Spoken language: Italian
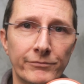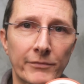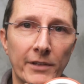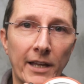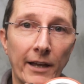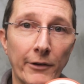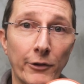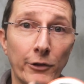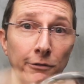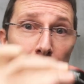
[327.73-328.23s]

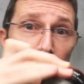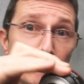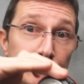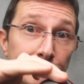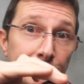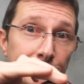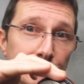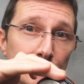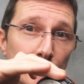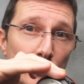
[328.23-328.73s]
Canon,
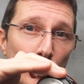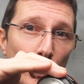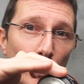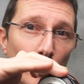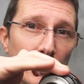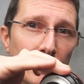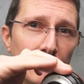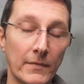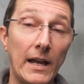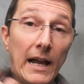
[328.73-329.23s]

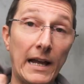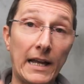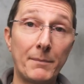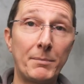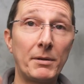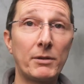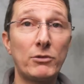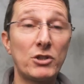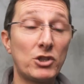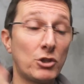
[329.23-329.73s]
Sony. Anche
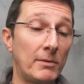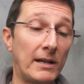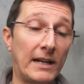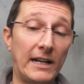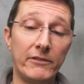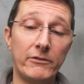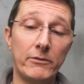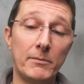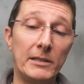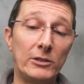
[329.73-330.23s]
per questo
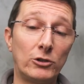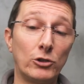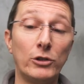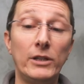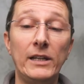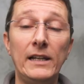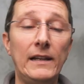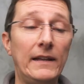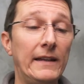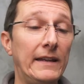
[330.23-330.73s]
magari vi metto
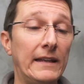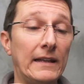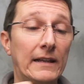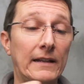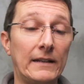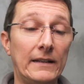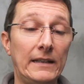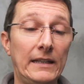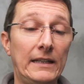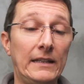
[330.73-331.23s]
il
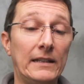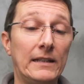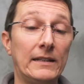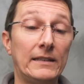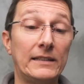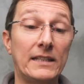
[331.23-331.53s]
link in